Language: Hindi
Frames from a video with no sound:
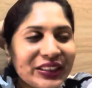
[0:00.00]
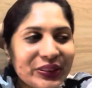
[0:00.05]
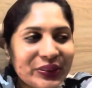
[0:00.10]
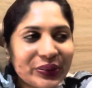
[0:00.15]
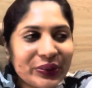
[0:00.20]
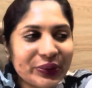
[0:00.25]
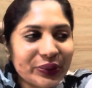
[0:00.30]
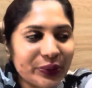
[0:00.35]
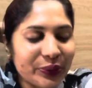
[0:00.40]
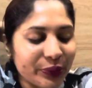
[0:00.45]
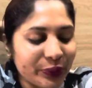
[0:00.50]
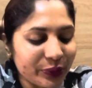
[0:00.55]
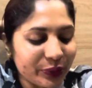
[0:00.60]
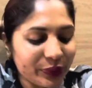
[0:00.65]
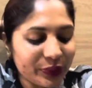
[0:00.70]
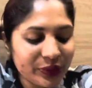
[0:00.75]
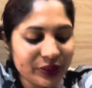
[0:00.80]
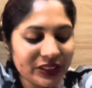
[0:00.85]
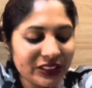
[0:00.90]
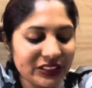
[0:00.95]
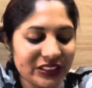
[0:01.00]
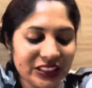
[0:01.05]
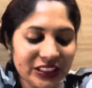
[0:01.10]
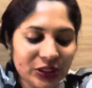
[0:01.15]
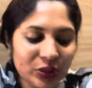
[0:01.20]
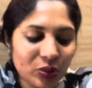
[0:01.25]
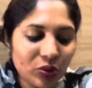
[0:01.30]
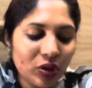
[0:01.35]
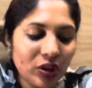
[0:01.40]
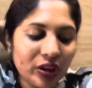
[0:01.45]
तो सी
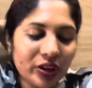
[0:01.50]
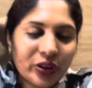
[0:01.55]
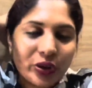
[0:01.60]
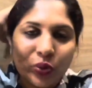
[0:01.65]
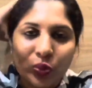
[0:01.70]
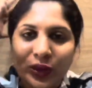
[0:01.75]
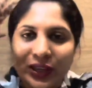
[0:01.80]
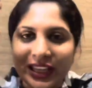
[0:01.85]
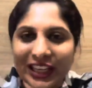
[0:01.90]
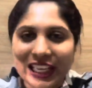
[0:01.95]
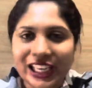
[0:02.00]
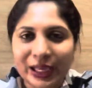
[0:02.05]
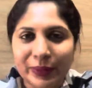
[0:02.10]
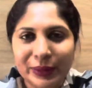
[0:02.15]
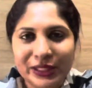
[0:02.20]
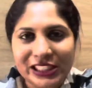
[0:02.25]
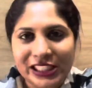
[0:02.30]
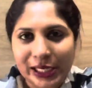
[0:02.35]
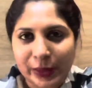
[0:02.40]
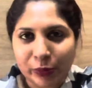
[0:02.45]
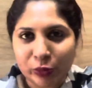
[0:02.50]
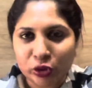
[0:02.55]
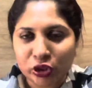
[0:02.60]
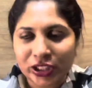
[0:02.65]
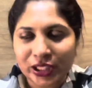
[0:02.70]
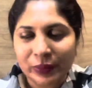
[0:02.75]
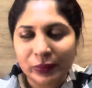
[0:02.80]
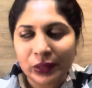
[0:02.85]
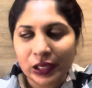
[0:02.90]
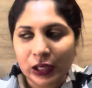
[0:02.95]
टोल्ड यूवीर के लिए भी सेम टू
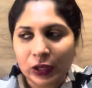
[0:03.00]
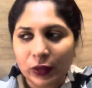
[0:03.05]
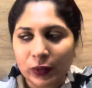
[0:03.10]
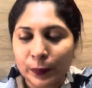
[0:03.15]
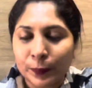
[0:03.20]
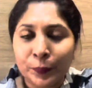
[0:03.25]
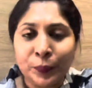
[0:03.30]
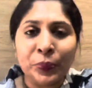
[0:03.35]
सेम ले लो